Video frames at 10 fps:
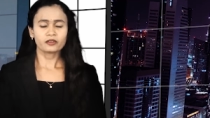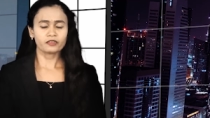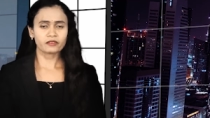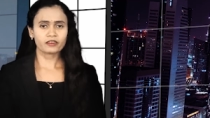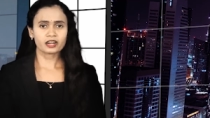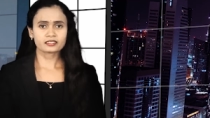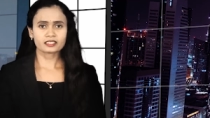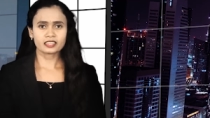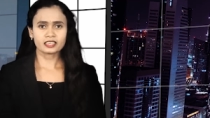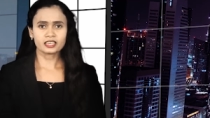விரிவான
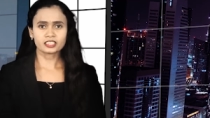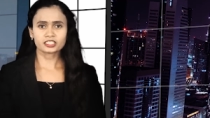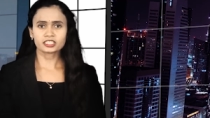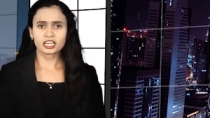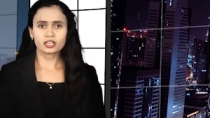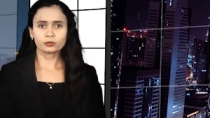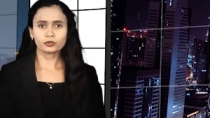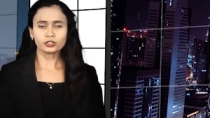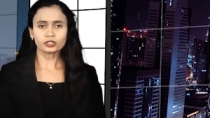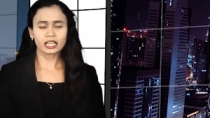செய்திகளுக்கு செல்லும்
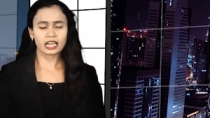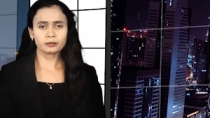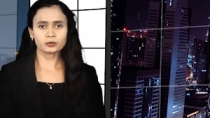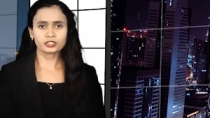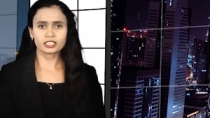முன் தலைப்புச்